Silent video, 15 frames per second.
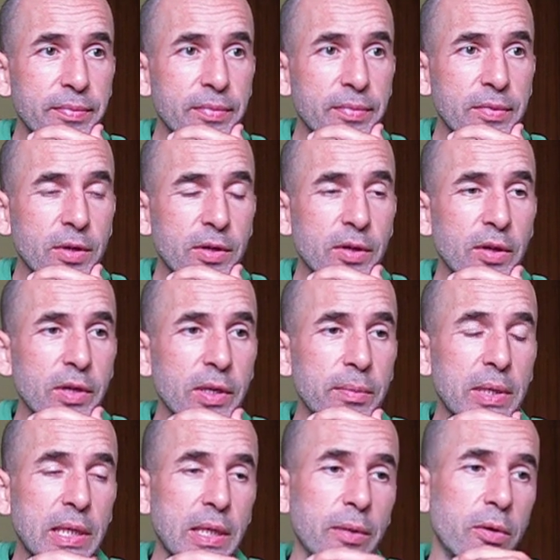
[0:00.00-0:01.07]
Mm, yo creo que me
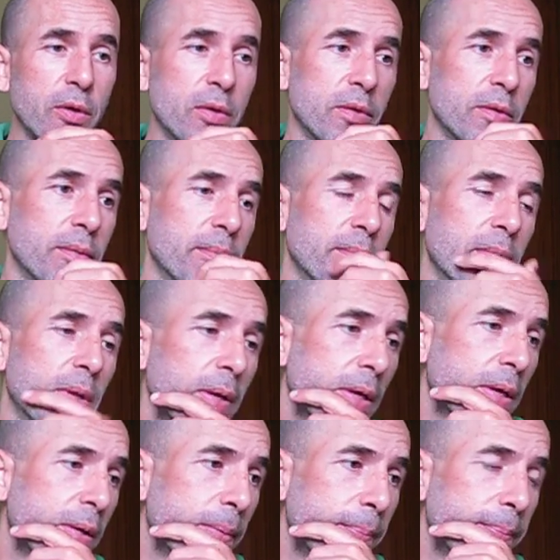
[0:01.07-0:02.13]
equivoco
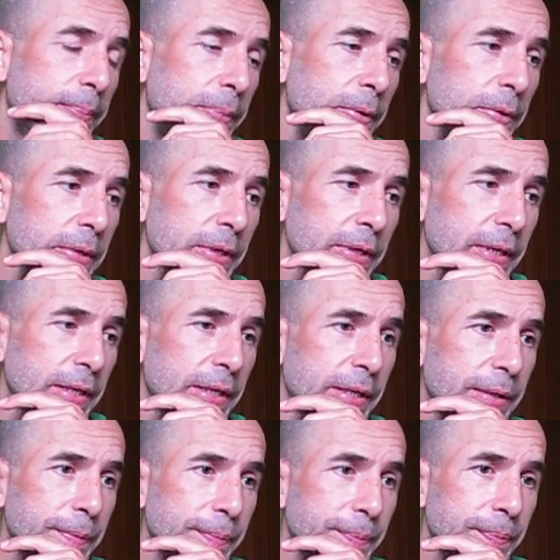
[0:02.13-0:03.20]

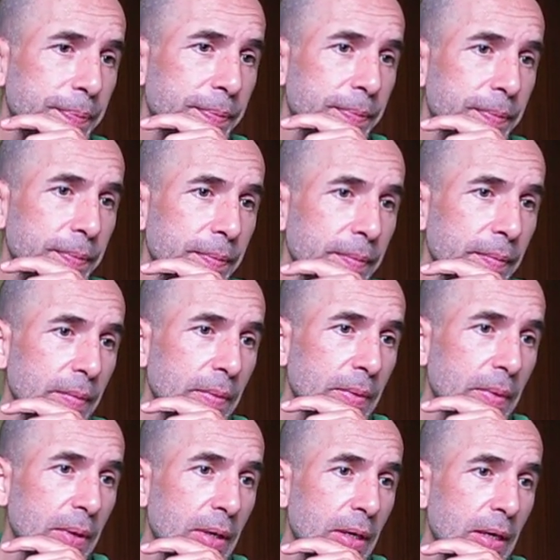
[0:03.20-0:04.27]
porque mm,
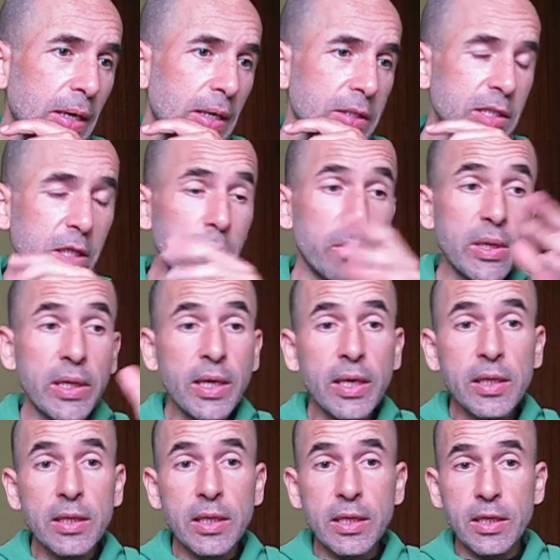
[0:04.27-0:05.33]
Así como hay
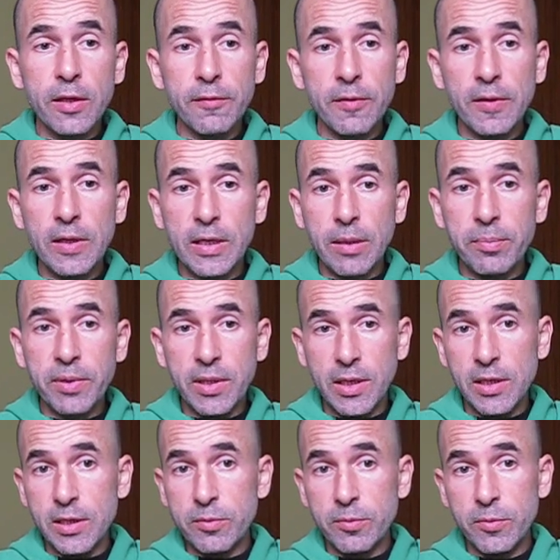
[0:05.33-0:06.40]
gente que defiende el
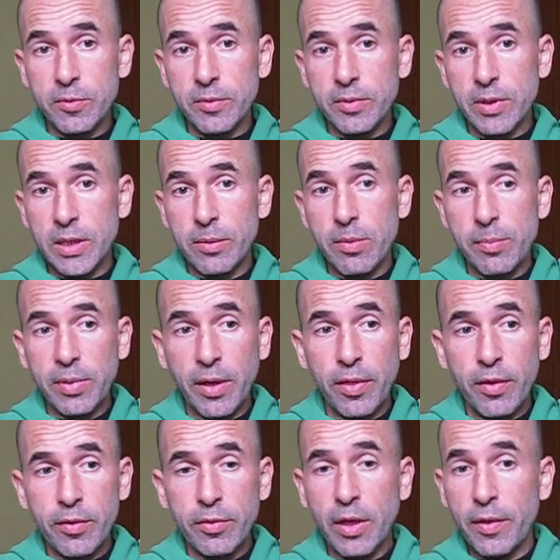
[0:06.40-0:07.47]
capitalismo y que me
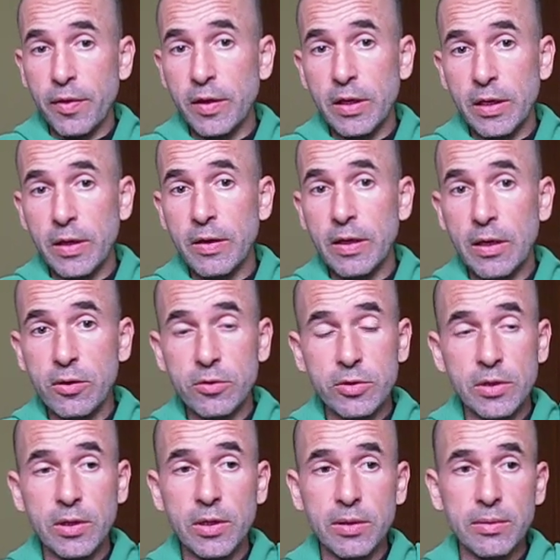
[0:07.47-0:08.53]
parece una cínica de la
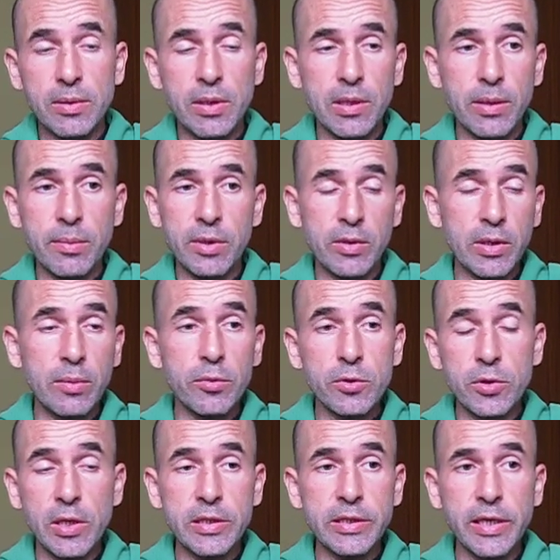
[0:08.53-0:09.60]
hostia y que me toca
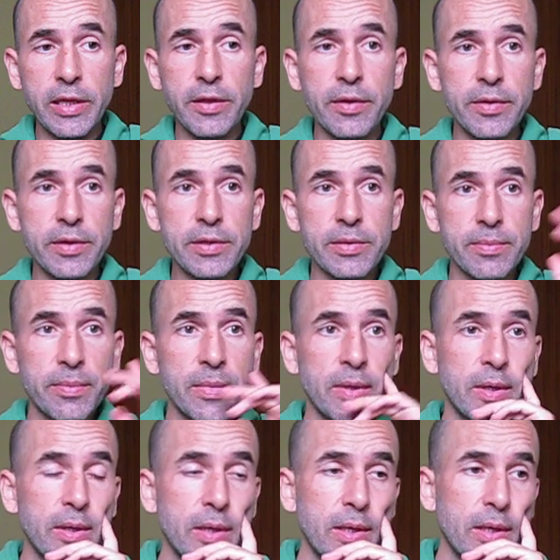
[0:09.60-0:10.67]
mucho las narices,
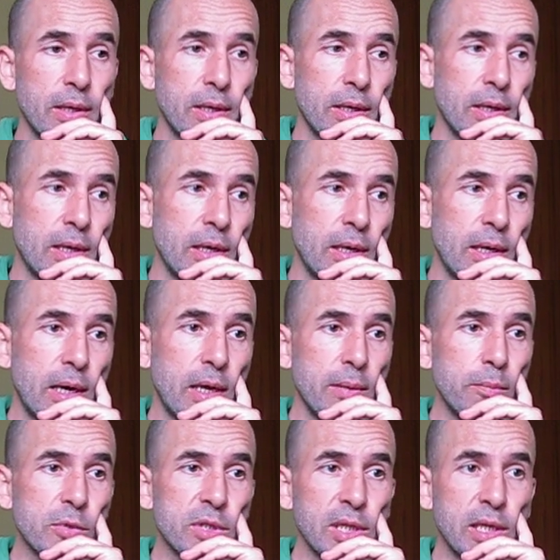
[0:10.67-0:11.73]
hay
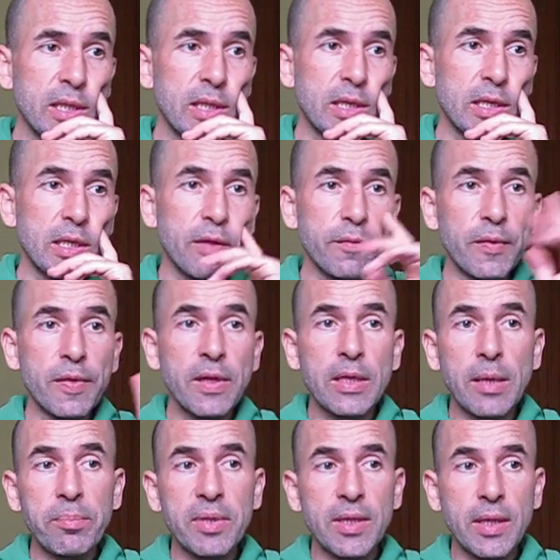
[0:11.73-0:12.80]
mucha gente que defiende el
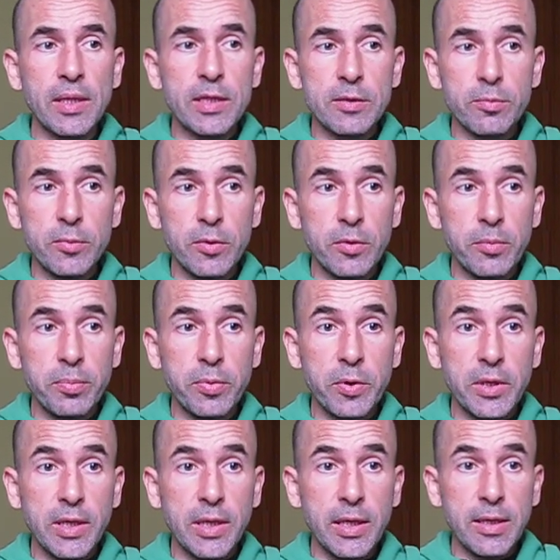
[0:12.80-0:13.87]
capitalismo
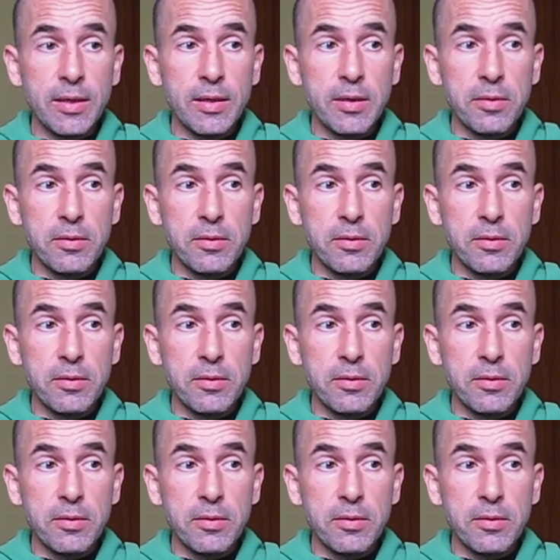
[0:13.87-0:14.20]
porque